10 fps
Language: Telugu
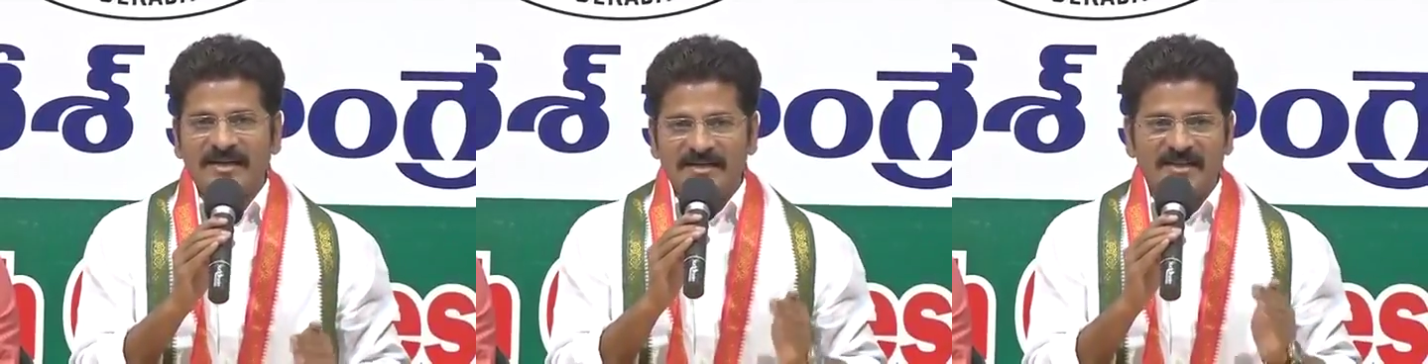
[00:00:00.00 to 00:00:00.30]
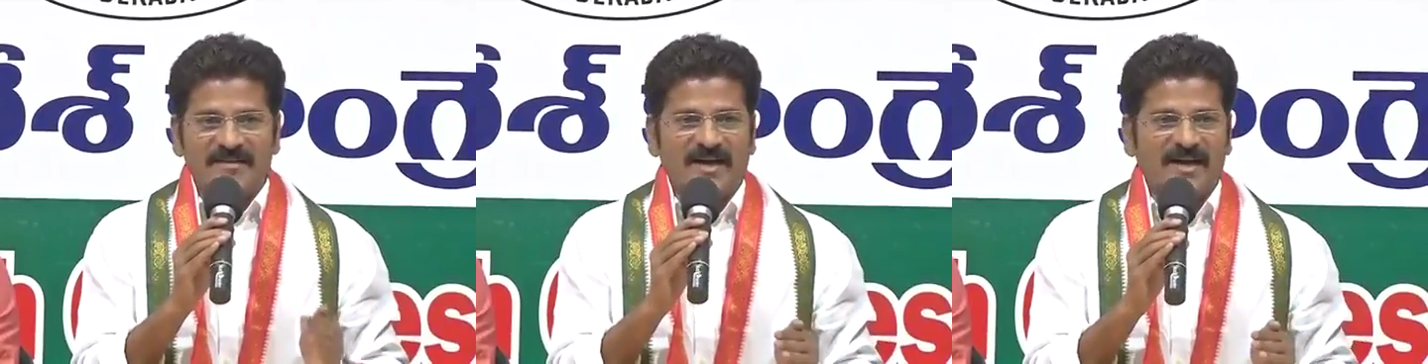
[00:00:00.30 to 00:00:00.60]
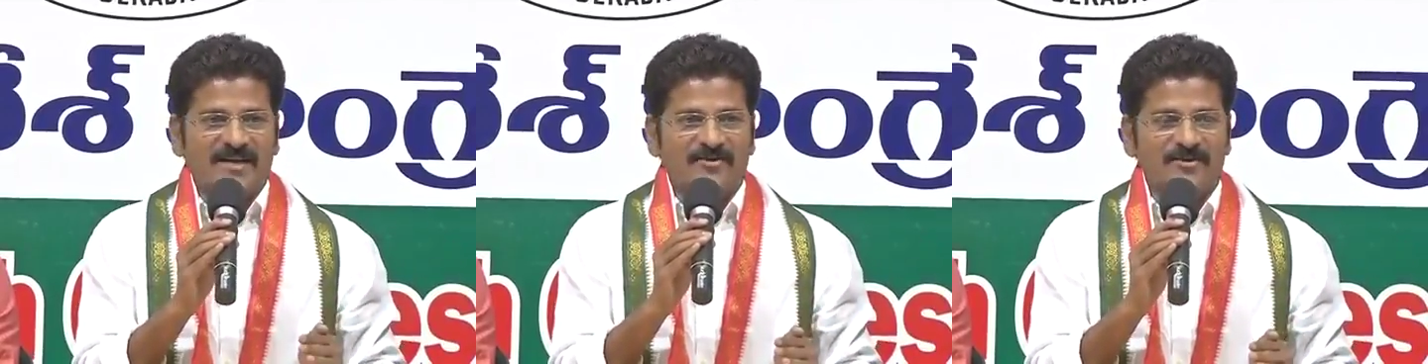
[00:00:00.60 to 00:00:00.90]
ఇంటి
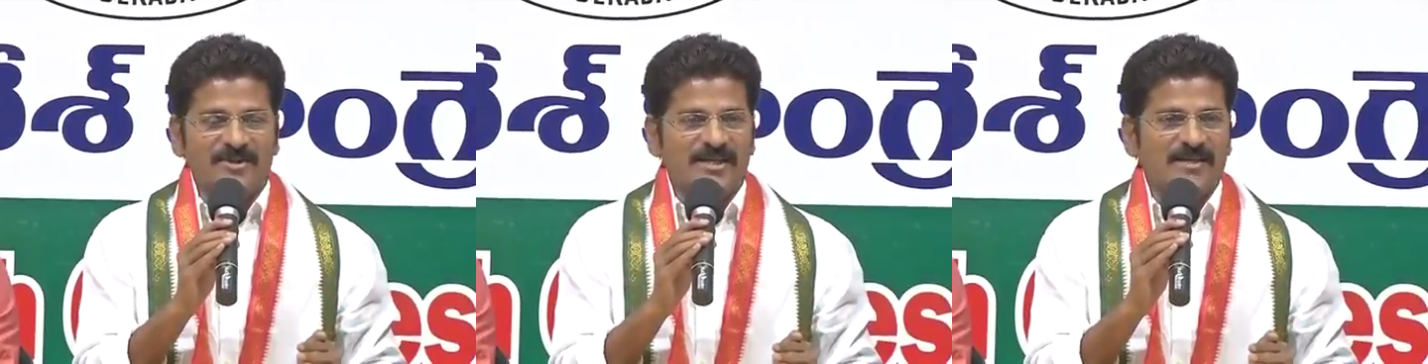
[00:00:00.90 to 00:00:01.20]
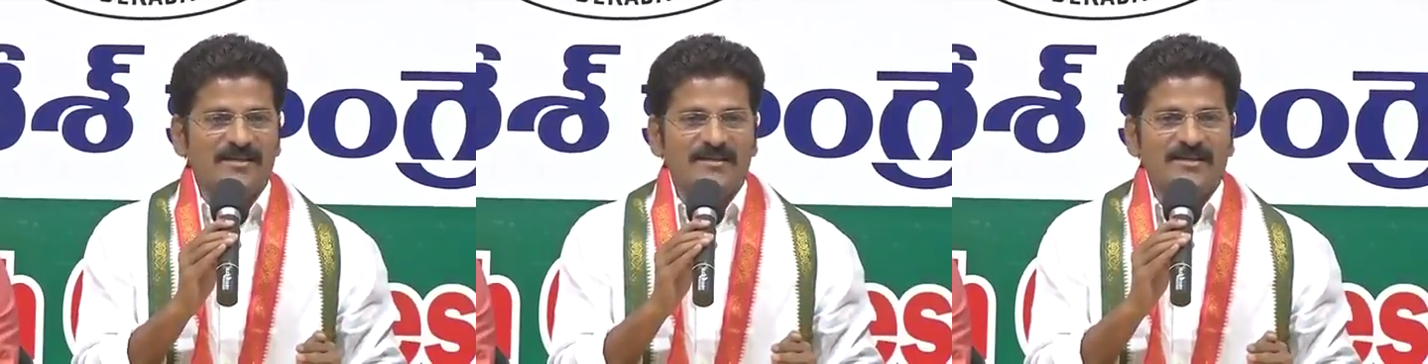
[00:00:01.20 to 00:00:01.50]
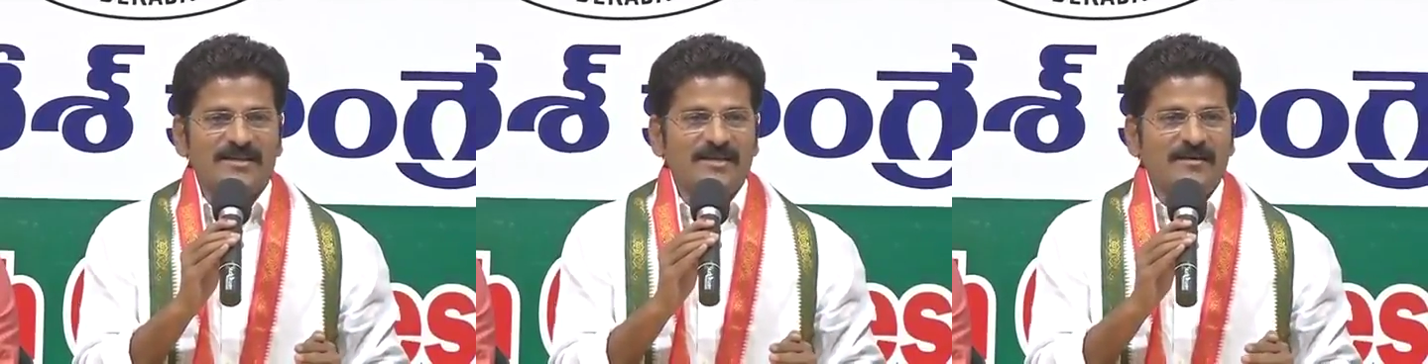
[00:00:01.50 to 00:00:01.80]
దగ్గర నుంచి
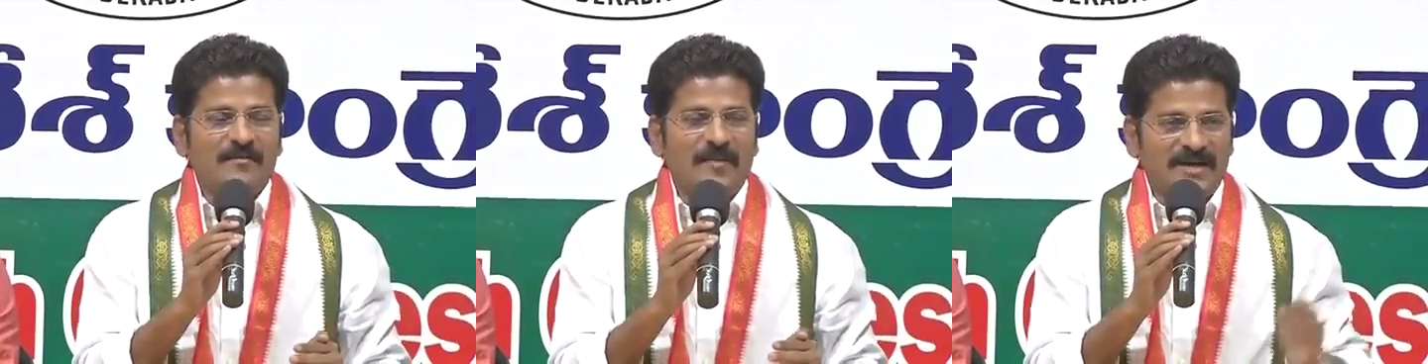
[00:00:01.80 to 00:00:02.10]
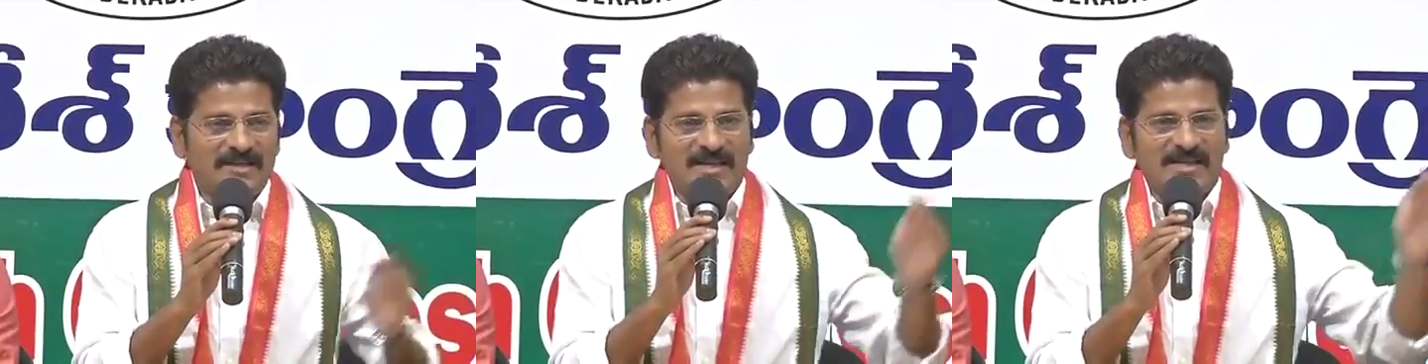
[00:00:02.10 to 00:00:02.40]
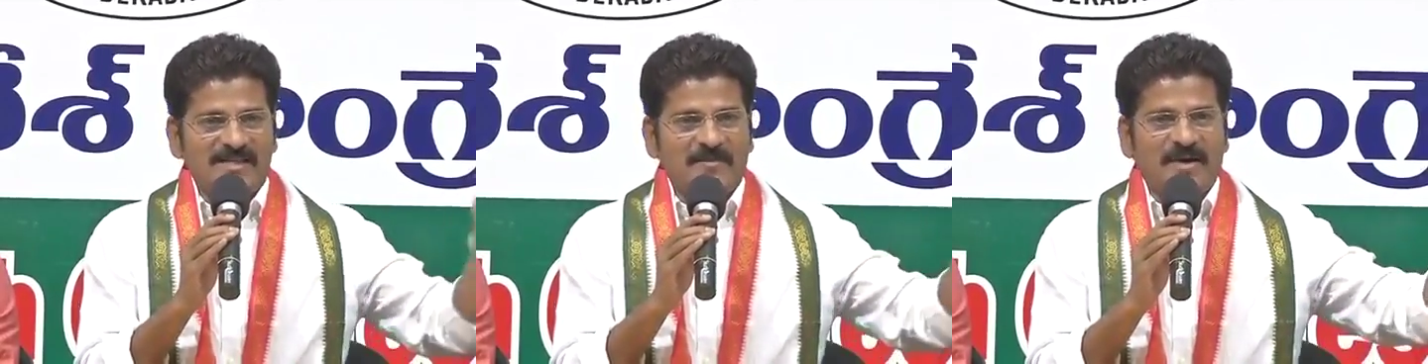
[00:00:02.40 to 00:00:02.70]

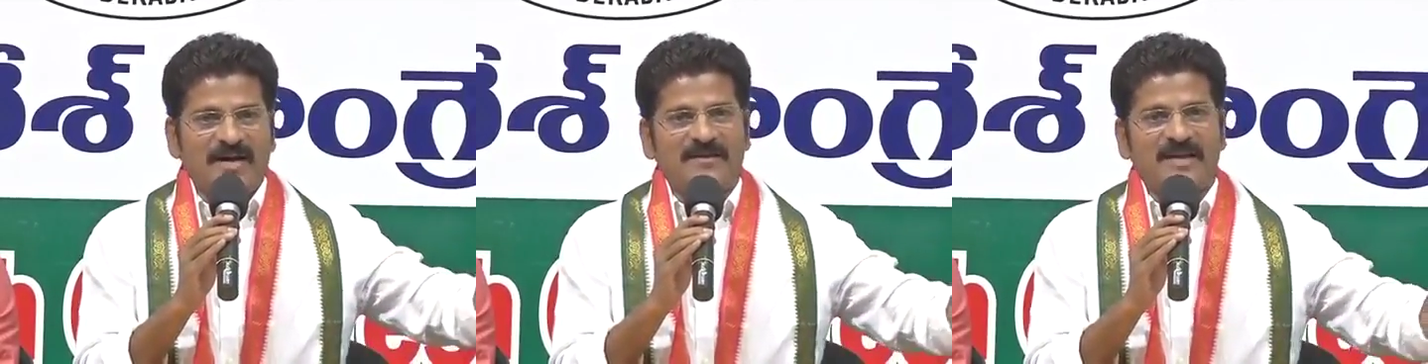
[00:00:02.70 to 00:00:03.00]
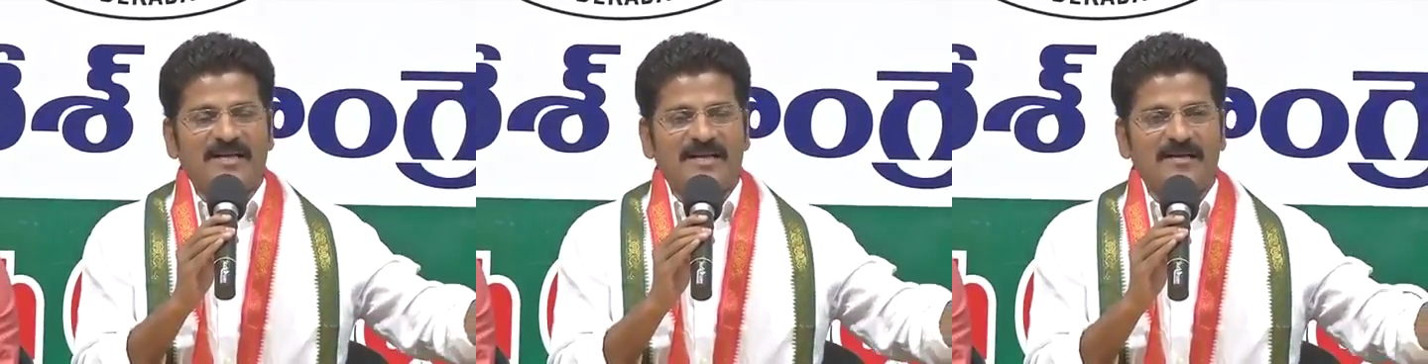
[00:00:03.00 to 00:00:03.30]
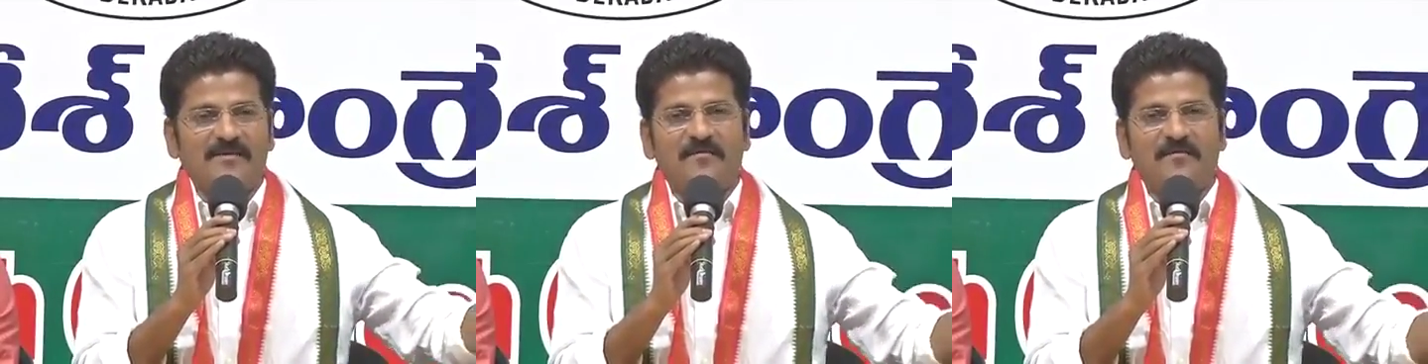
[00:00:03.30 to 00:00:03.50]
పనిచేసే ప్రాంతానికి